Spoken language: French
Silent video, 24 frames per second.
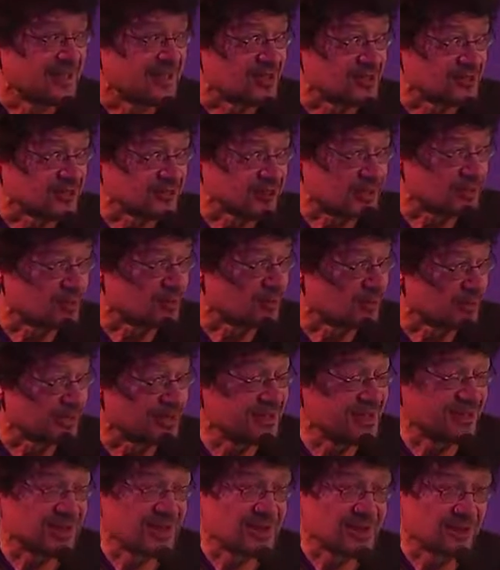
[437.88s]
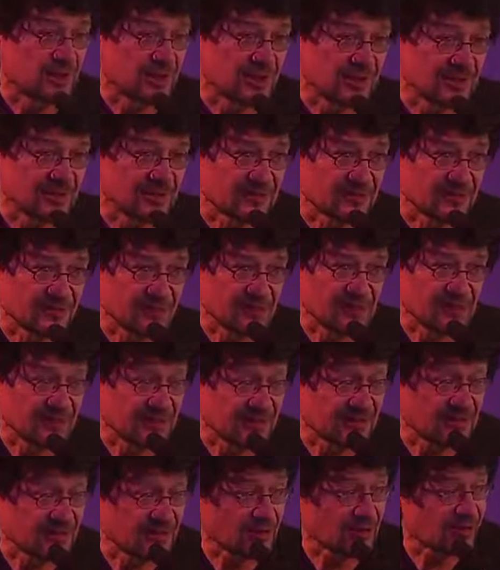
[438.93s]
les, gens qui sont là, les collègues
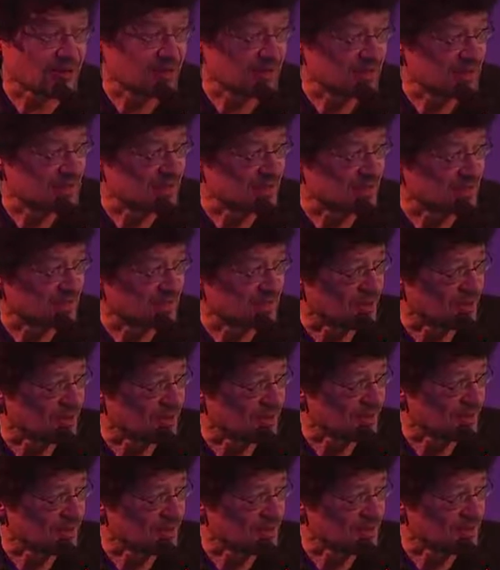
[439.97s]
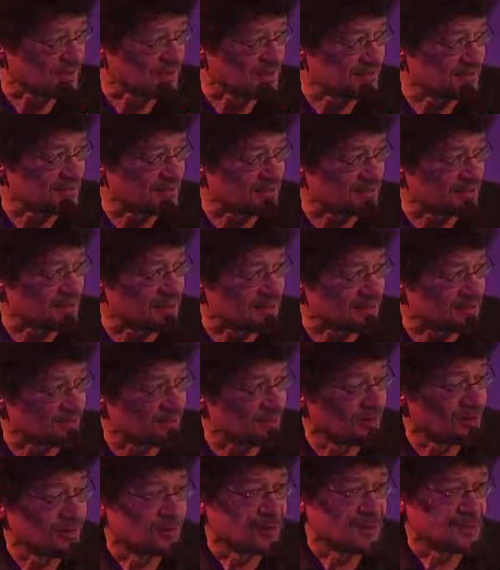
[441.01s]
directeurs des systèmes, des de d'information
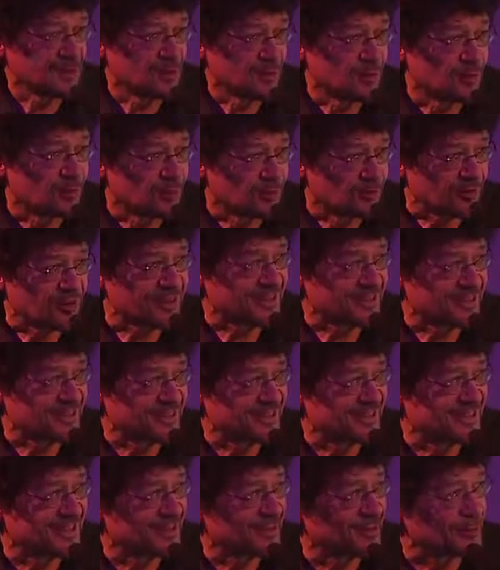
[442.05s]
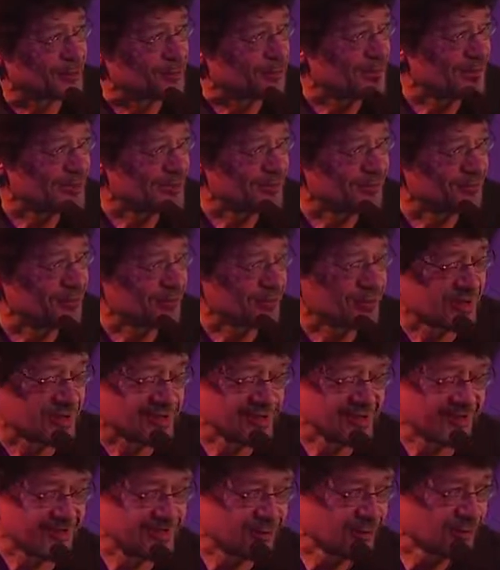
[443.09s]
devrait s'inscrire massivement à
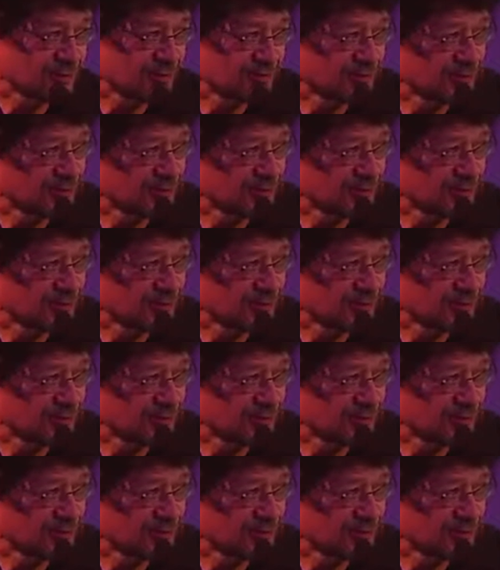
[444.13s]
cette